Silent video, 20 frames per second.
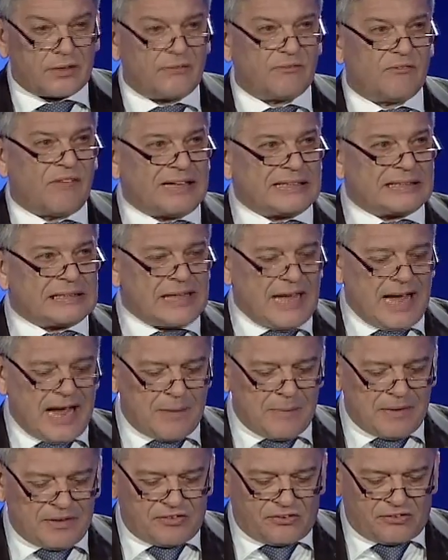Wandel der
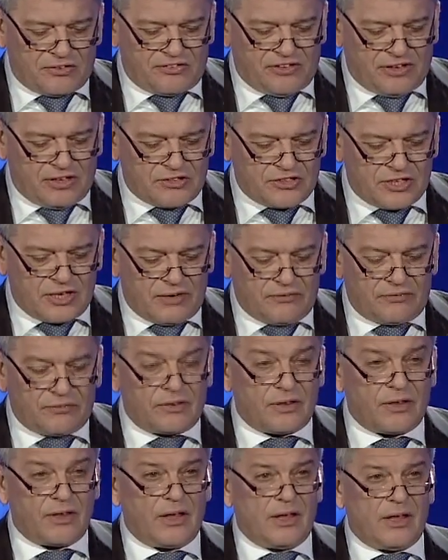Arbeitsgesellschaft,